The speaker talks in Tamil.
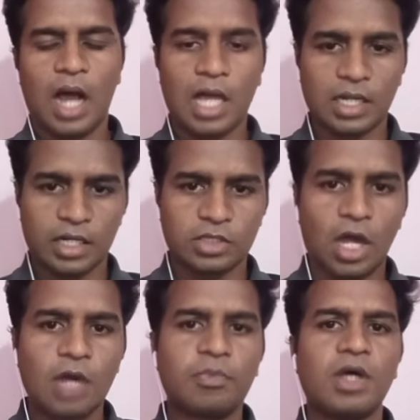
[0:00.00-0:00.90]
அதுக்கான
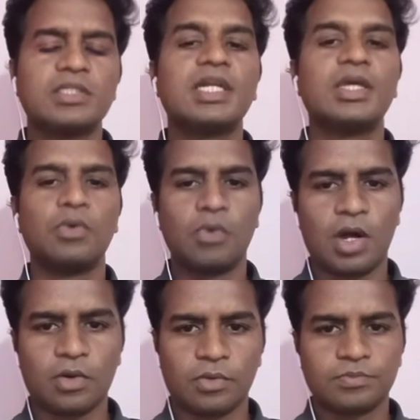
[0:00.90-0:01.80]
தாட் ப்ராசஸை நீங்கள்
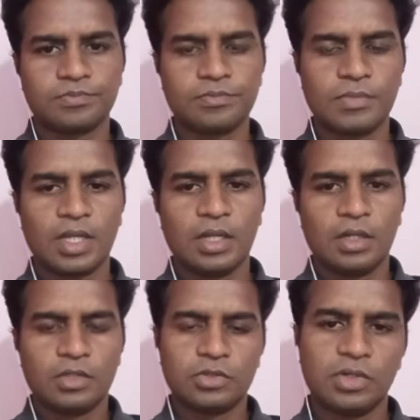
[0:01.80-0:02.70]
உருவாக்கணும்
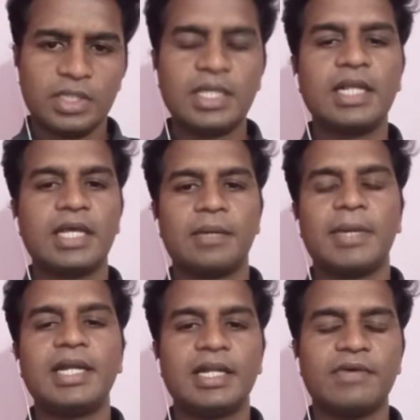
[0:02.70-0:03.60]
ஸோ இதை நீங்கள்
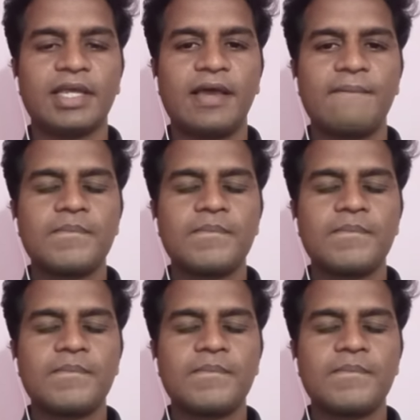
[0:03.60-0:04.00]
மைண்டில் வைங்க